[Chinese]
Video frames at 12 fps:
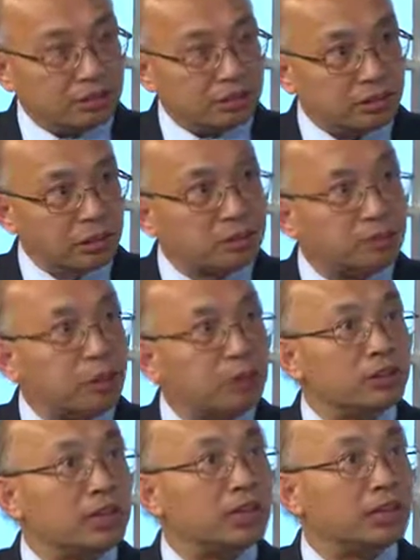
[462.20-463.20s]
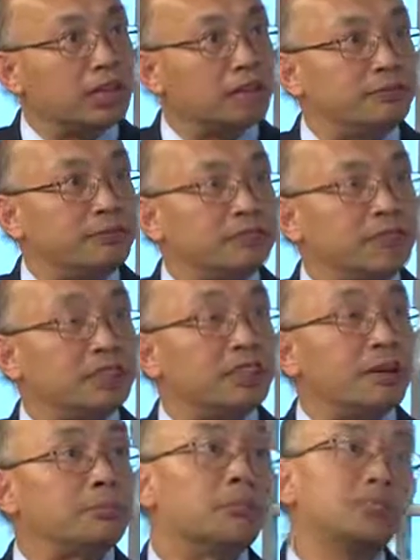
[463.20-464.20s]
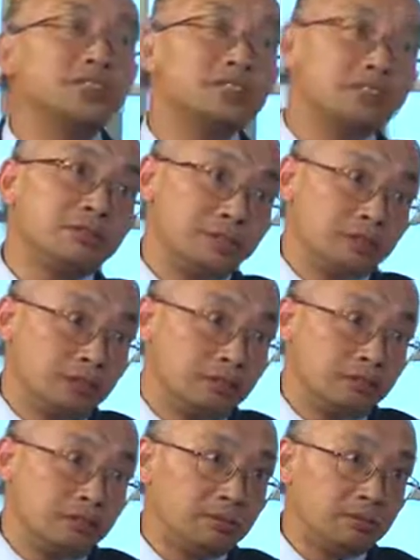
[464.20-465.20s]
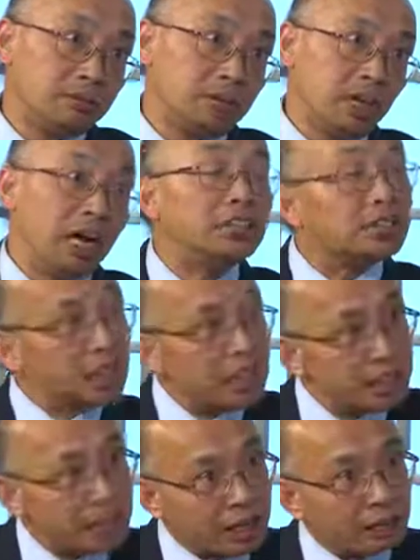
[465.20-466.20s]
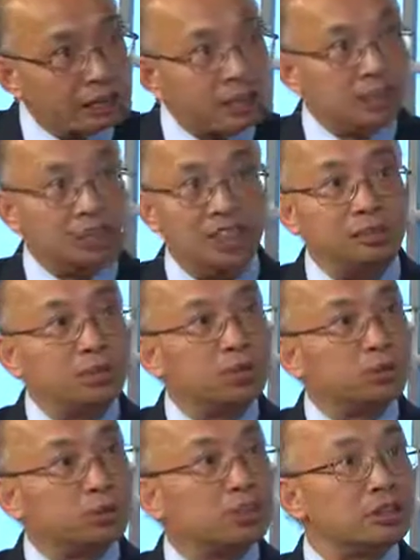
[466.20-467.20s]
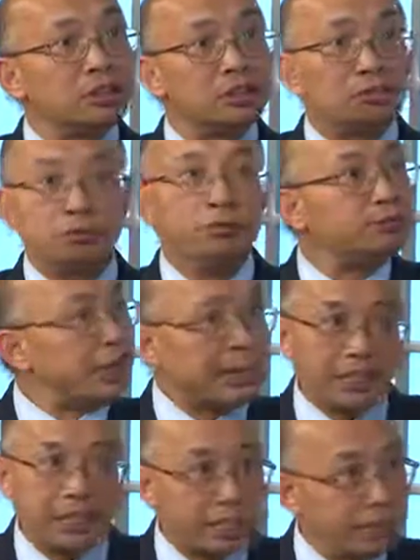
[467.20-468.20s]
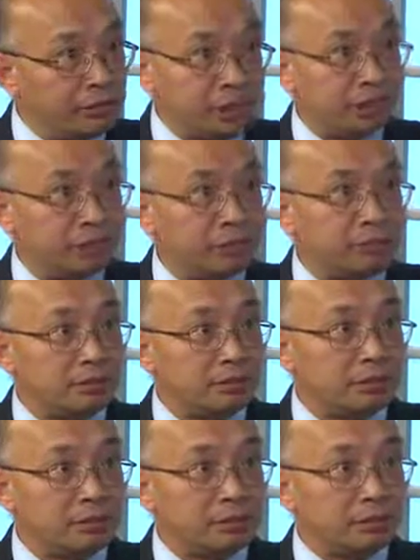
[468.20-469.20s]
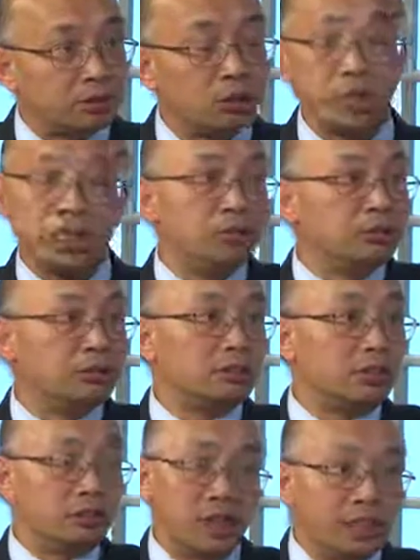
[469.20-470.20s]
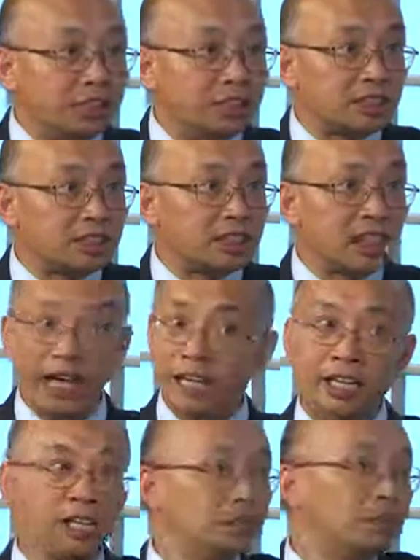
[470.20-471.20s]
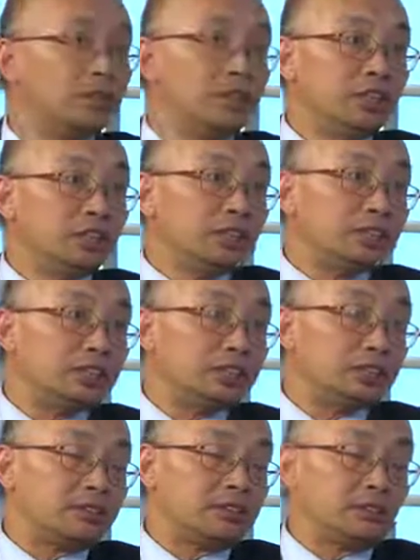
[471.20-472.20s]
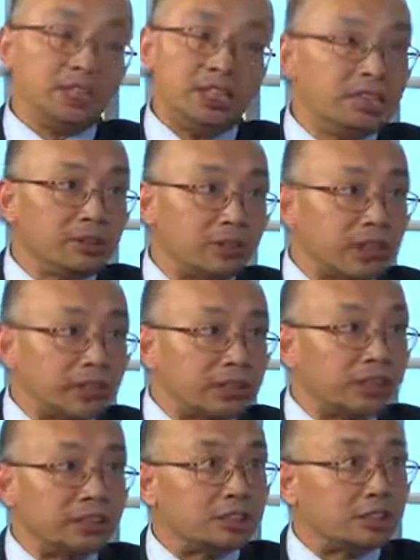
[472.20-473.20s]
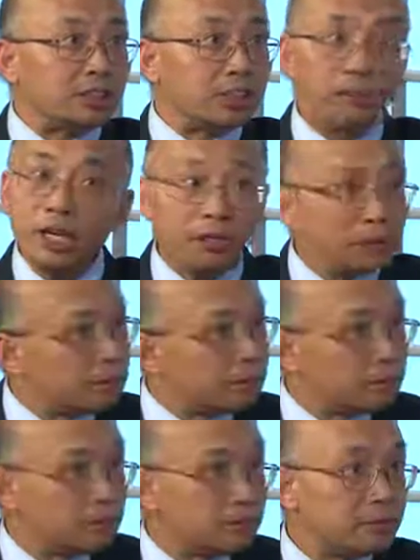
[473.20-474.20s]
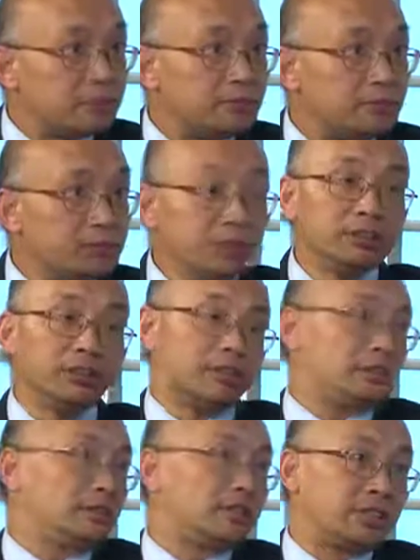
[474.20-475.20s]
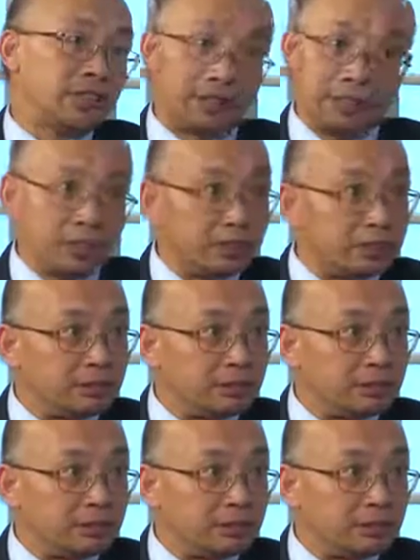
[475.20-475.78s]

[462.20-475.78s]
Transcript: 就是冒一个很大的风险，你拿不到正式绿卡。而这一点，移民局是无法给你 guarantee，说你有有了临时绿卡两年以后，我一定会给你正式绿卡，没有，没有这个 guarantee。